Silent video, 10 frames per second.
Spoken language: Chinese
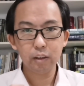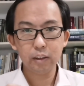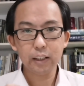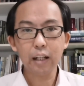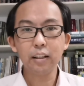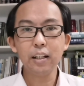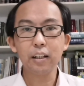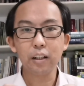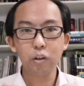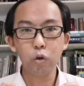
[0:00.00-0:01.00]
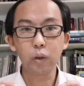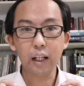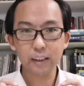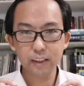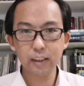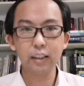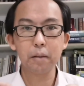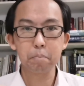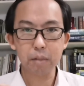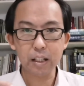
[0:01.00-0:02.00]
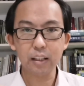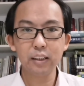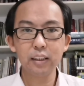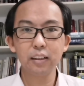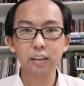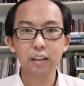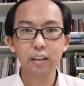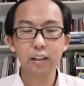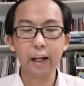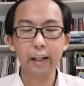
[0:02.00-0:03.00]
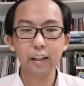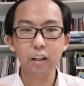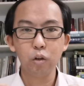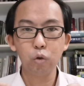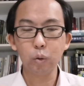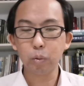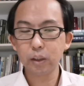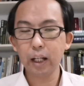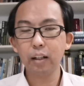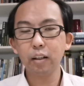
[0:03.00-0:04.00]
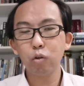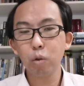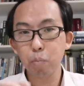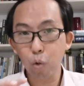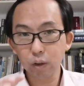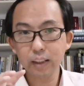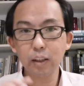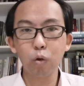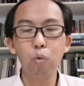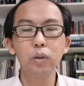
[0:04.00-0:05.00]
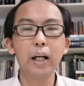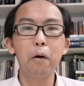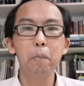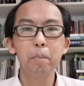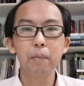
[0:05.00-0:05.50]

上帝用他自己的名字来对上对摩西的呼召。